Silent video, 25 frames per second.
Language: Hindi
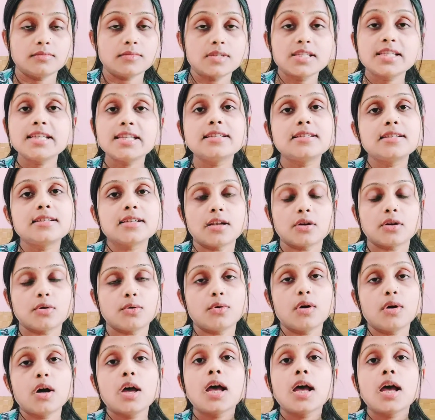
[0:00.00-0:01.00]
सीजनल
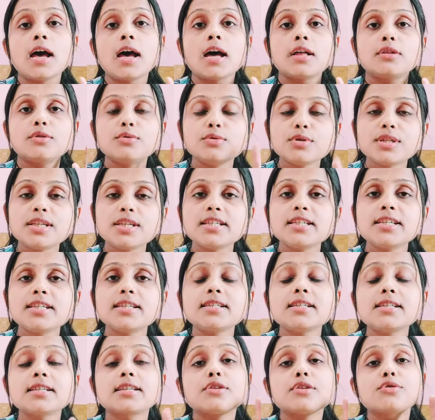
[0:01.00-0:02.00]
हो दूसरी
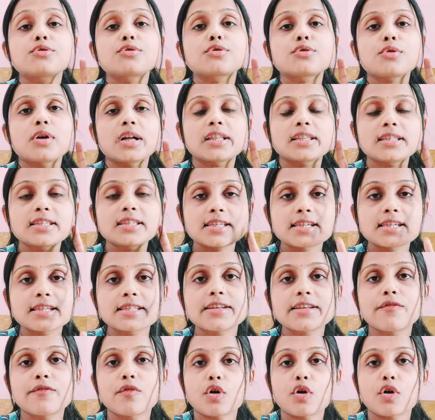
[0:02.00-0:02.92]
चीज कि उसको अच्छे से